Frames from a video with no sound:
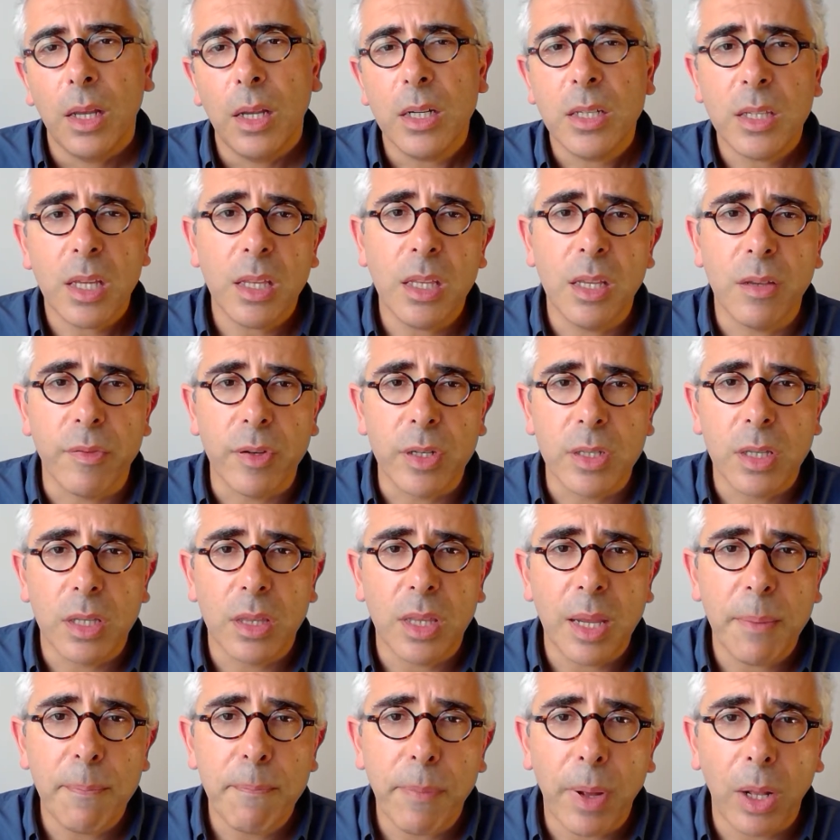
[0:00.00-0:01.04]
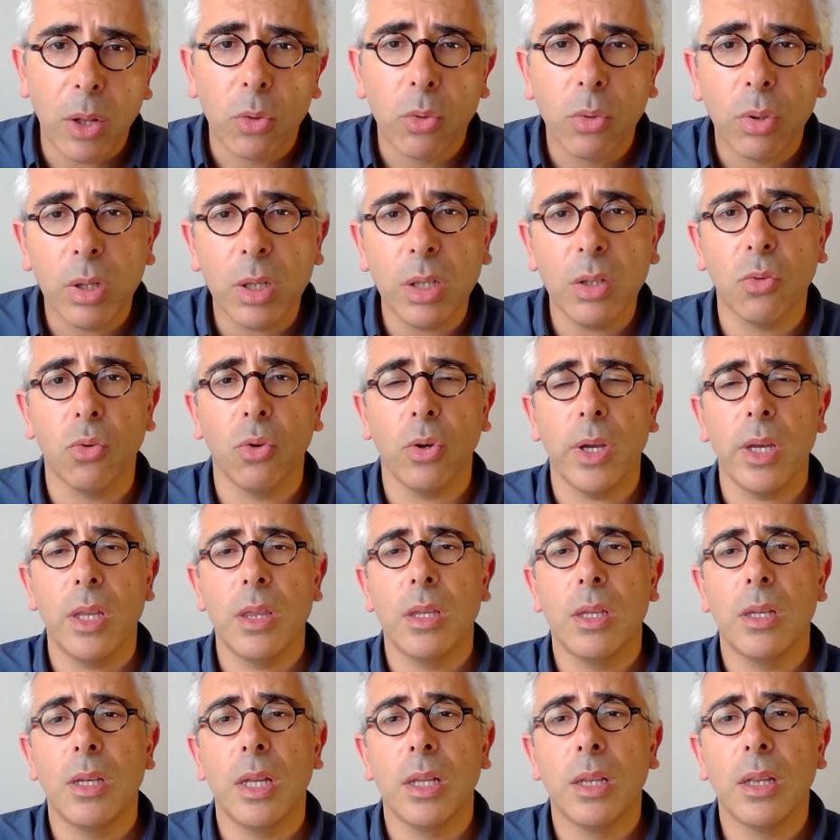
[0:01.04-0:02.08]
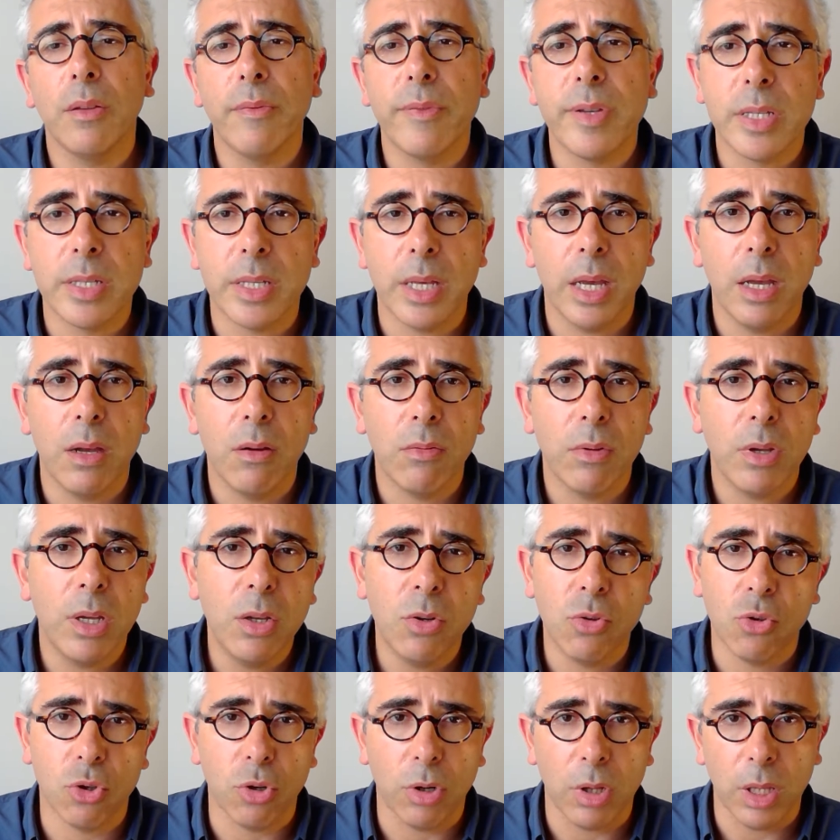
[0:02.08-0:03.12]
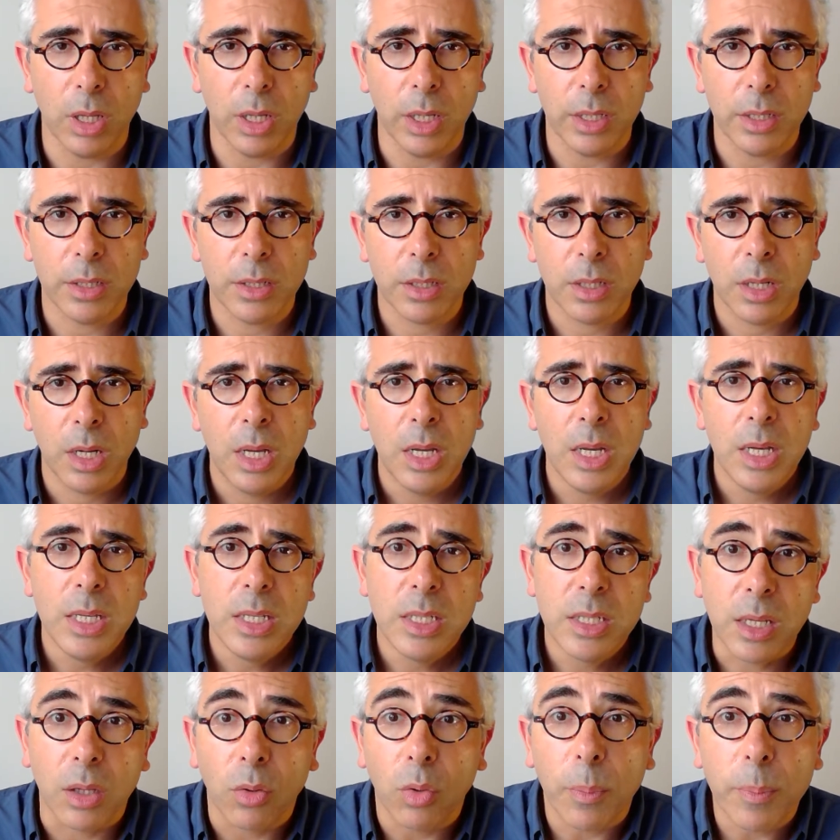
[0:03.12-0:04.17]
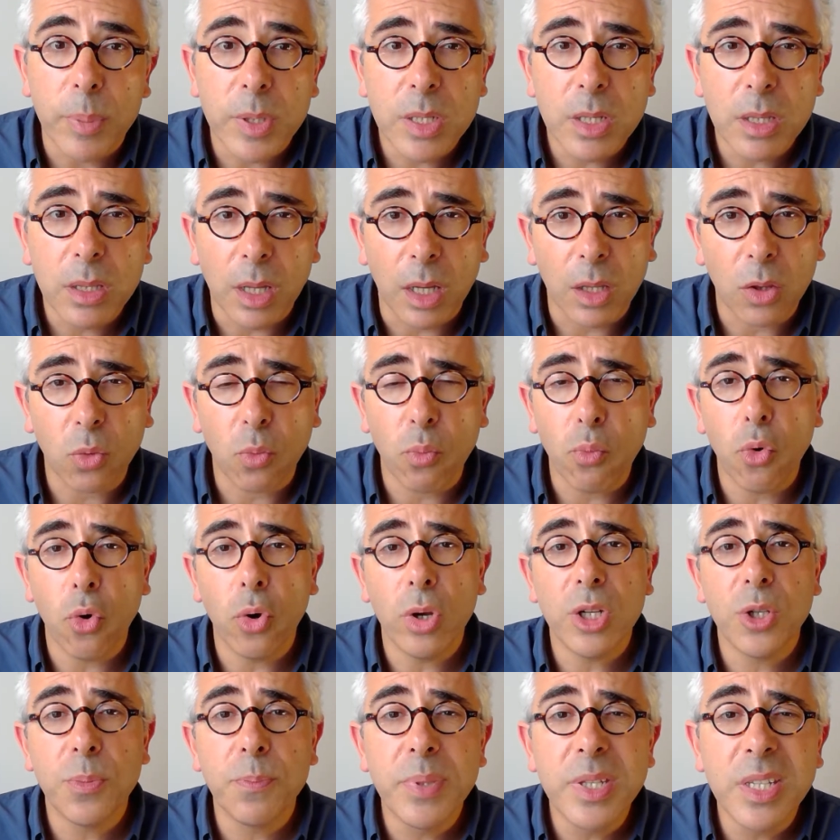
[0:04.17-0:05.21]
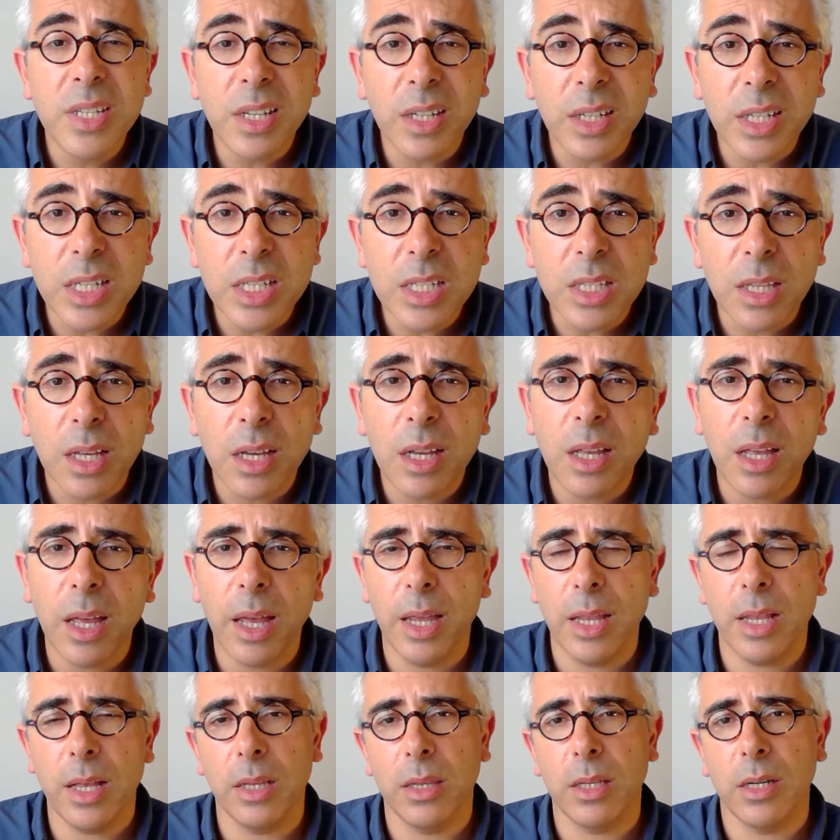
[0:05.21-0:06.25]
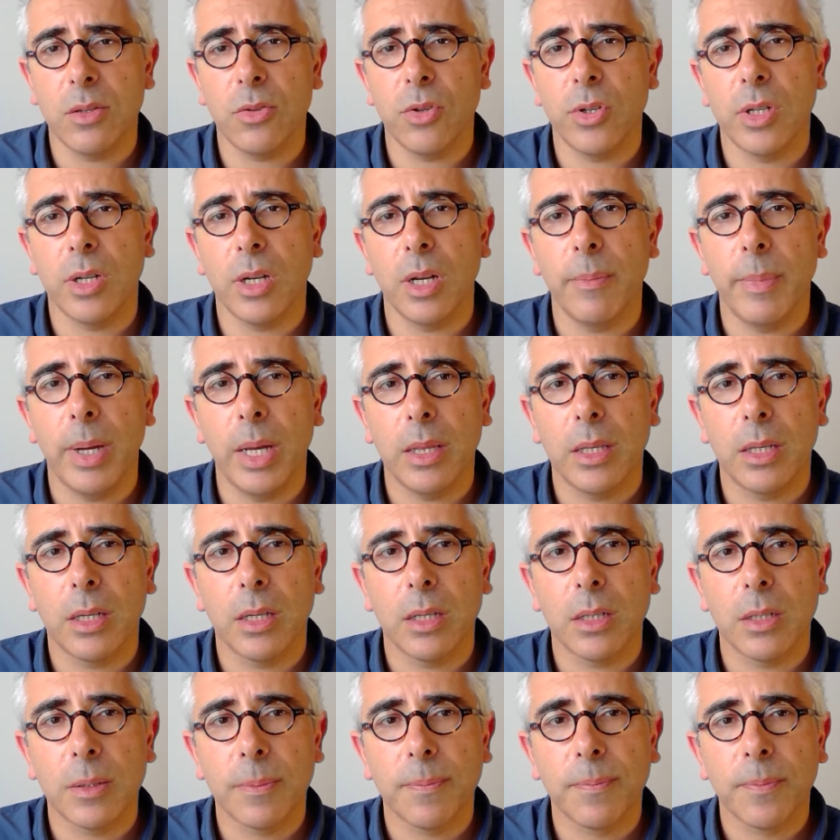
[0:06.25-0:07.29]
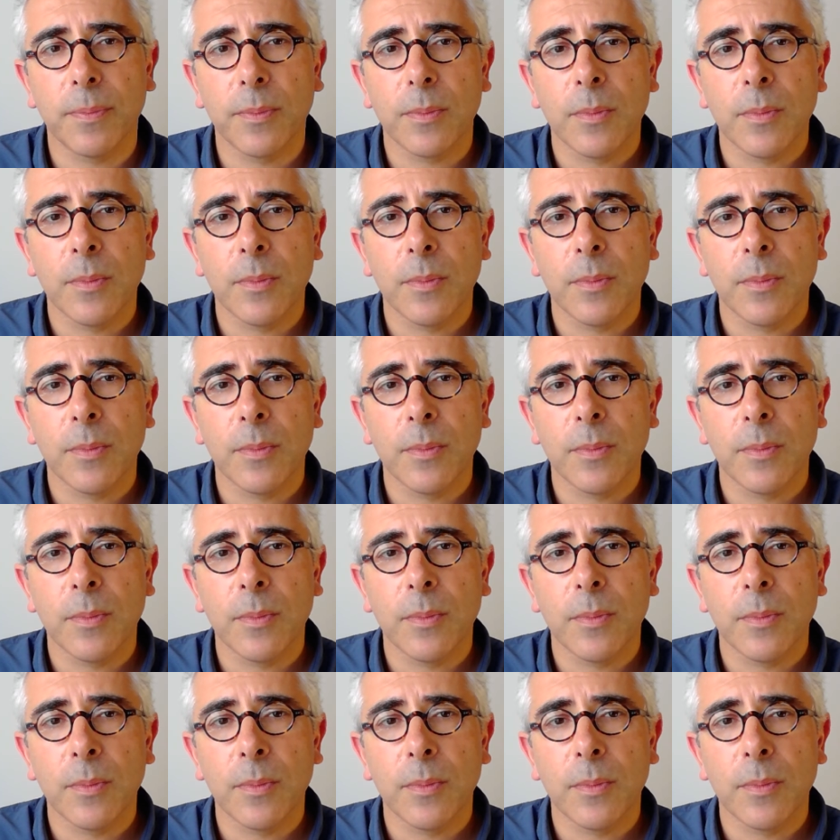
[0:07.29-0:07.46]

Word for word: Este ativista tem palco recorrente na televisão e nos jornais, sendo apresentado como especialista em alterações climáticas.